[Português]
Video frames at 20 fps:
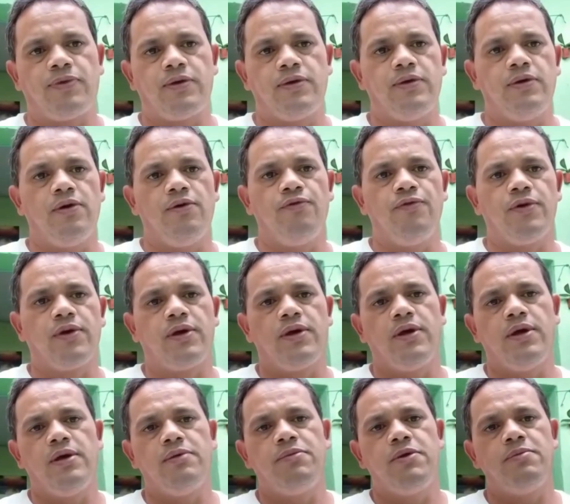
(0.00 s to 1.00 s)
E eu
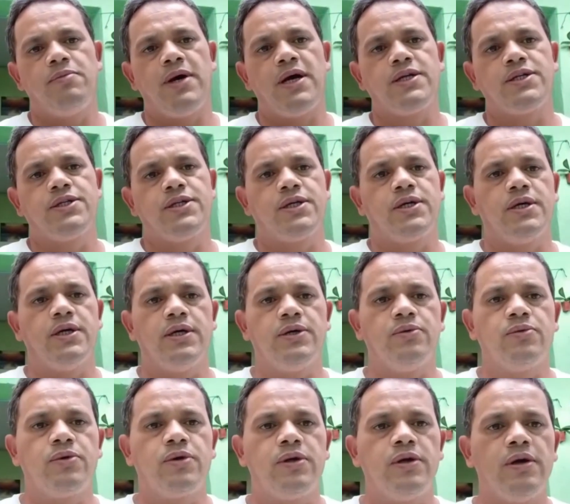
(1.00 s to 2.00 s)
fiquei me
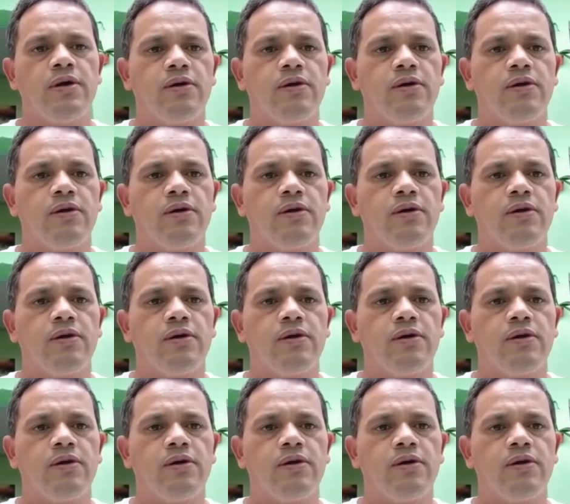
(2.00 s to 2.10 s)
mastigando o que,